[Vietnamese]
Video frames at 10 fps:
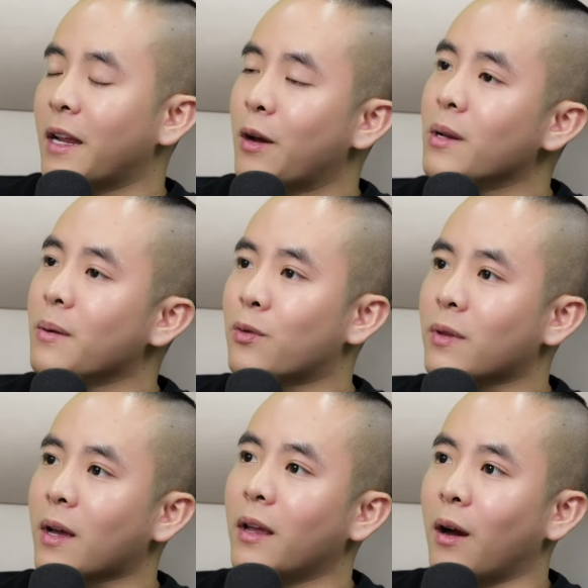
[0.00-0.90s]
nếu như
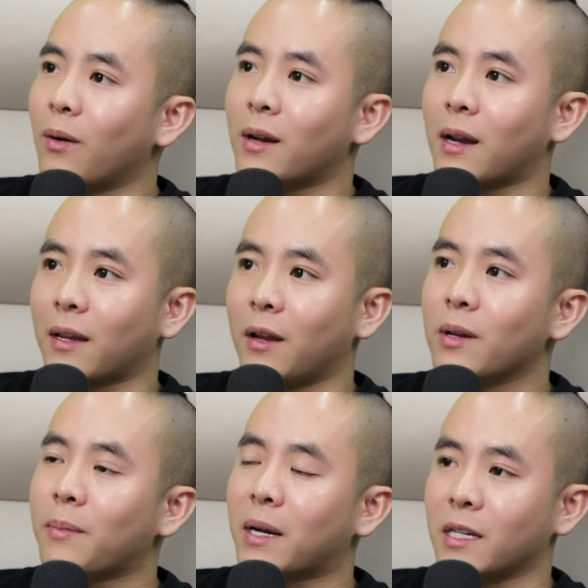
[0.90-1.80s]
mà chúng ta hiểu ấy, là
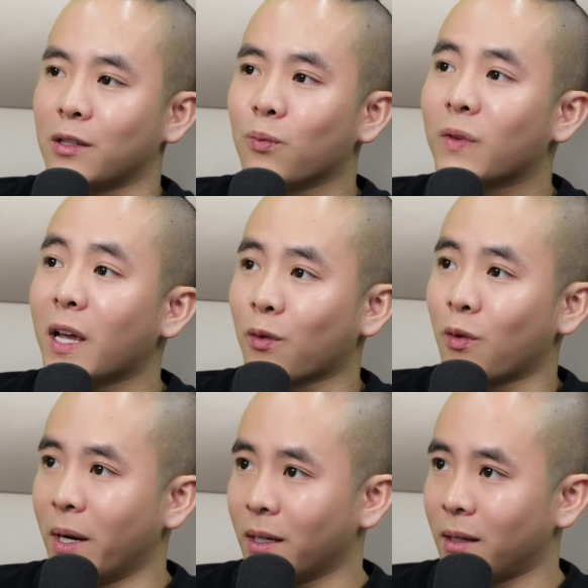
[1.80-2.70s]
nếu như mà chỉ dùng
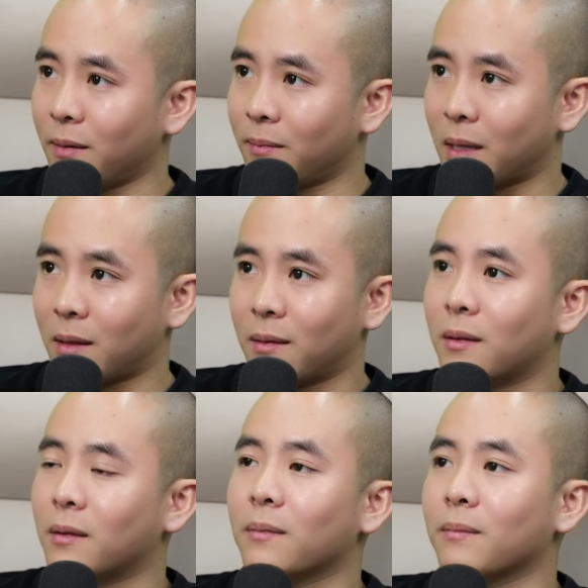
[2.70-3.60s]
tiền của mình ấy, mà
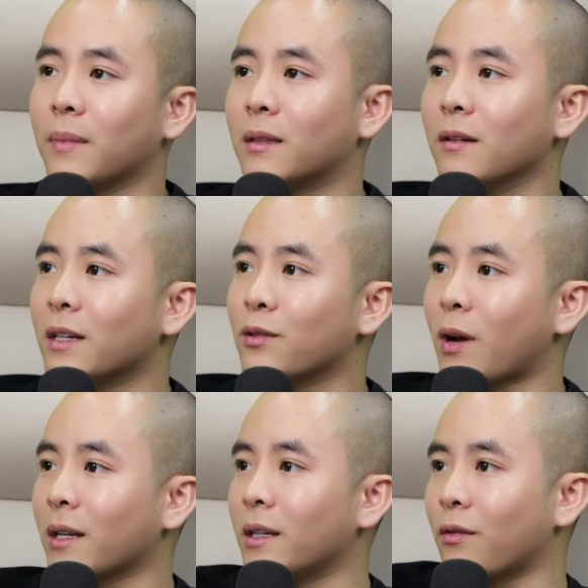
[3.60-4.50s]
mình tự
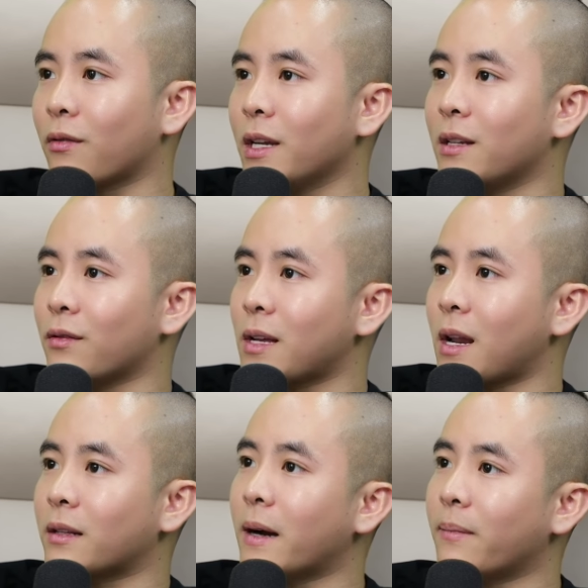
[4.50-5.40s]
kinh doanh thì nó đi nó
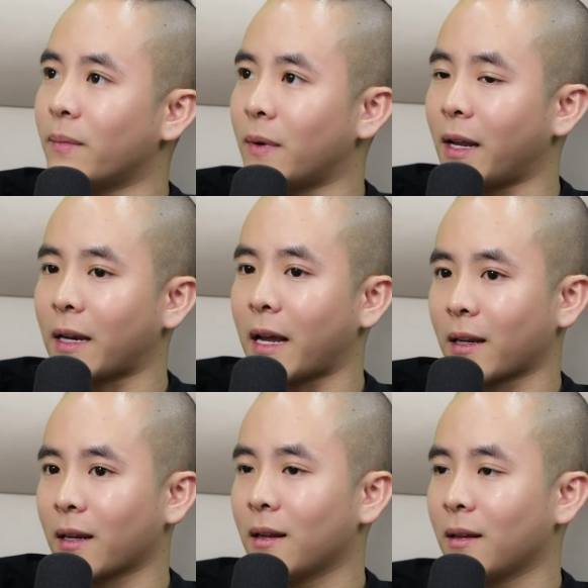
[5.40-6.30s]
rất là chậm lẹt
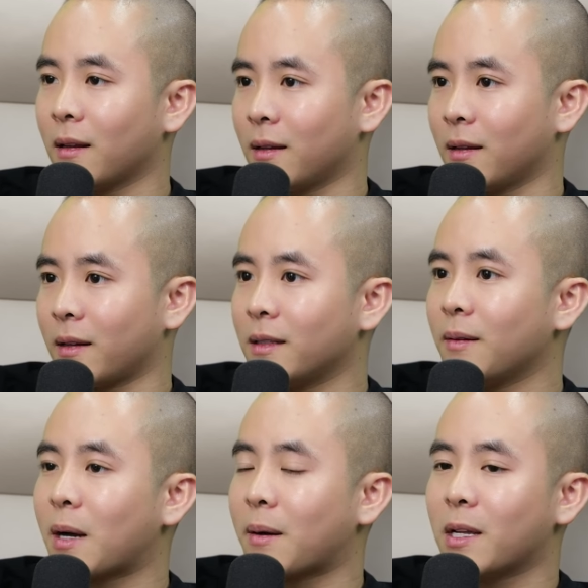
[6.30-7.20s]
đẹt
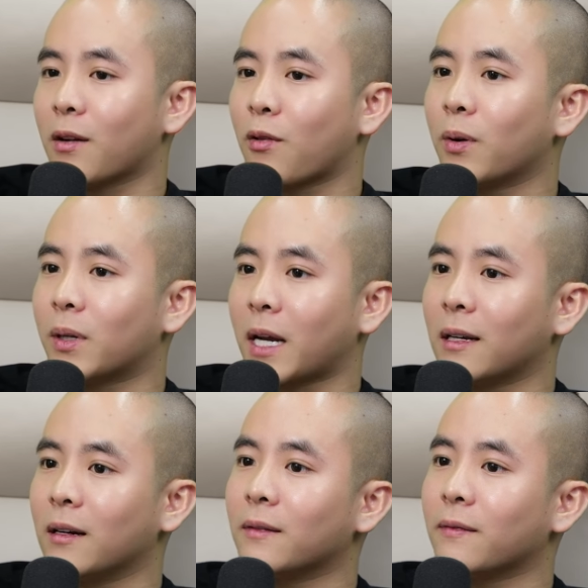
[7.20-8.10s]
đấy nhưng mà bây giờ có một
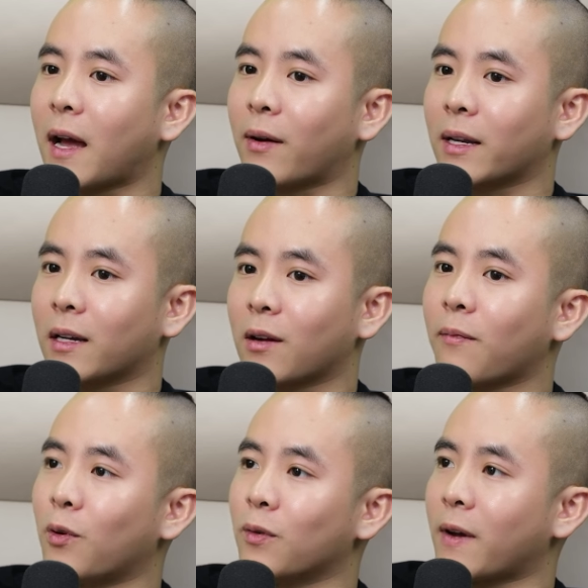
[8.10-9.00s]
anh lớn vào anh ấy
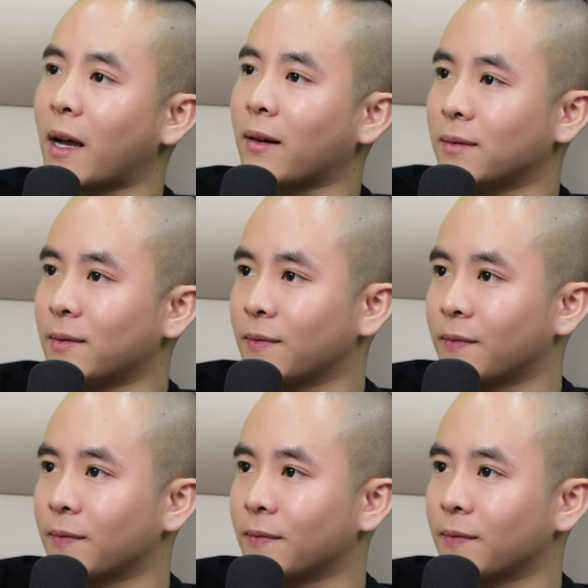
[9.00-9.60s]
góp vốn vào